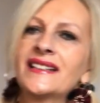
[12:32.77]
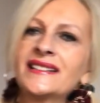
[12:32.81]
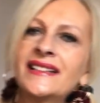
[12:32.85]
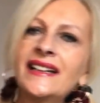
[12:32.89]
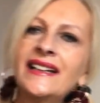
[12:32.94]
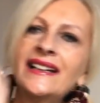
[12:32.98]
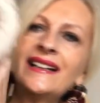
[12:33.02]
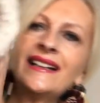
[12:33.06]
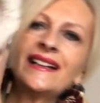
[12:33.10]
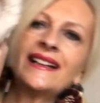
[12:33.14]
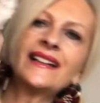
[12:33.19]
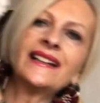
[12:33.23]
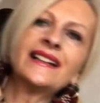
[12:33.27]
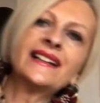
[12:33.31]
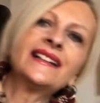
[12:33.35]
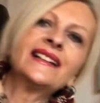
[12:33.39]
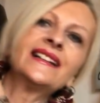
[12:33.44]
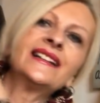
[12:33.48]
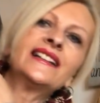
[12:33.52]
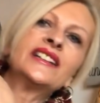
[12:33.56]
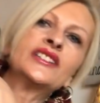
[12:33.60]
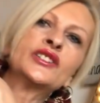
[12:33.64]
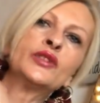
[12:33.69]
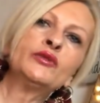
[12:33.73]

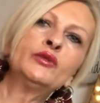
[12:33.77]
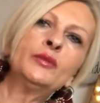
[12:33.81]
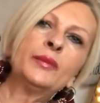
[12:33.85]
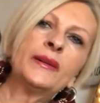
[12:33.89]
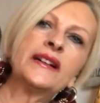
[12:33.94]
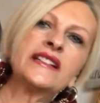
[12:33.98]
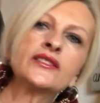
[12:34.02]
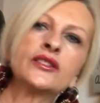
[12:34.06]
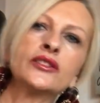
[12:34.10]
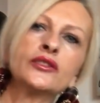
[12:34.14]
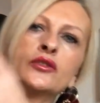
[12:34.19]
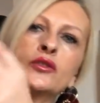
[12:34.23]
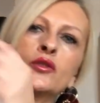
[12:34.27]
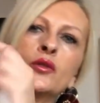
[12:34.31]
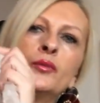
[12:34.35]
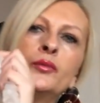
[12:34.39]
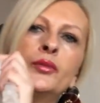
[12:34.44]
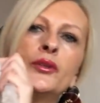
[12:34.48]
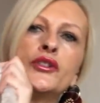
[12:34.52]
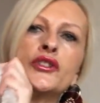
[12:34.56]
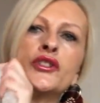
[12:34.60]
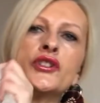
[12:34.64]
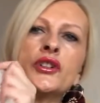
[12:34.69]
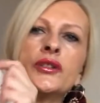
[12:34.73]
Tada Je vous présente le
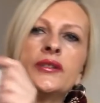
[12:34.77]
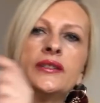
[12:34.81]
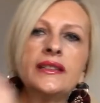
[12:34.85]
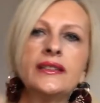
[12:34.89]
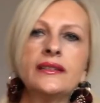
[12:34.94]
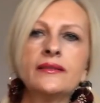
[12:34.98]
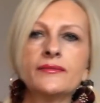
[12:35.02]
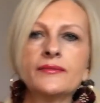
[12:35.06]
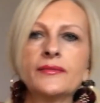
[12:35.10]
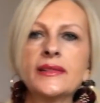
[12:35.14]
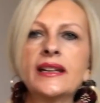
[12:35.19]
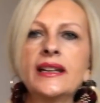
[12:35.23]
beau Johnny.